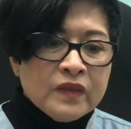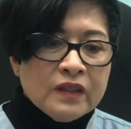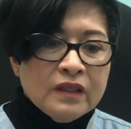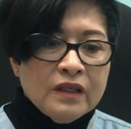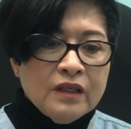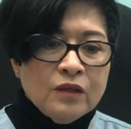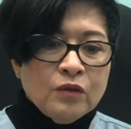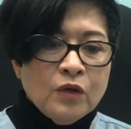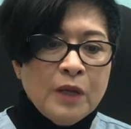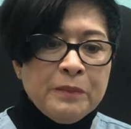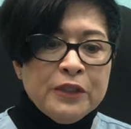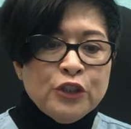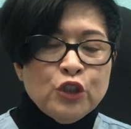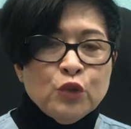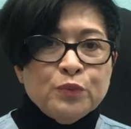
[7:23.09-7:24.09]
à, hoặc
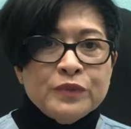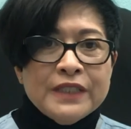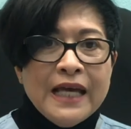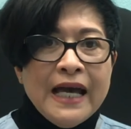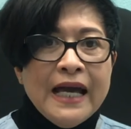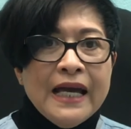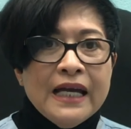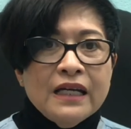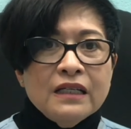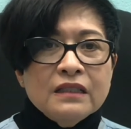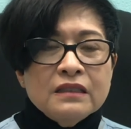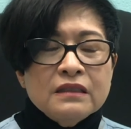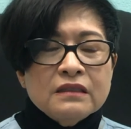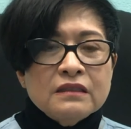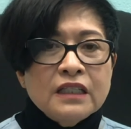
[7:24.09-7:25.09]
mình chùm đá
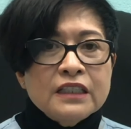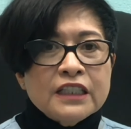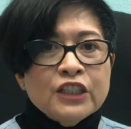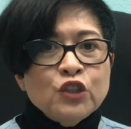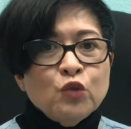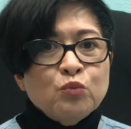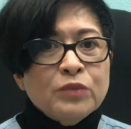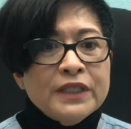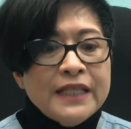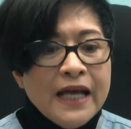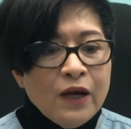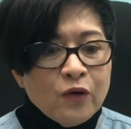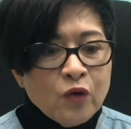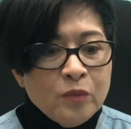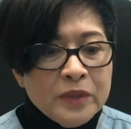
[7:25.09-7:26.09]
nên cái vùng bị
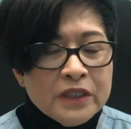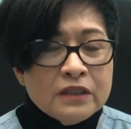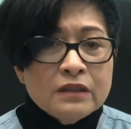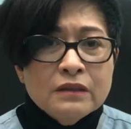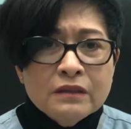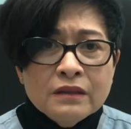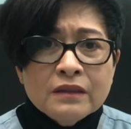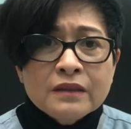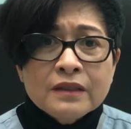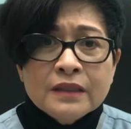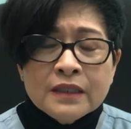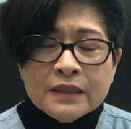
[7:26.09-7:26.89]
đau của mình thường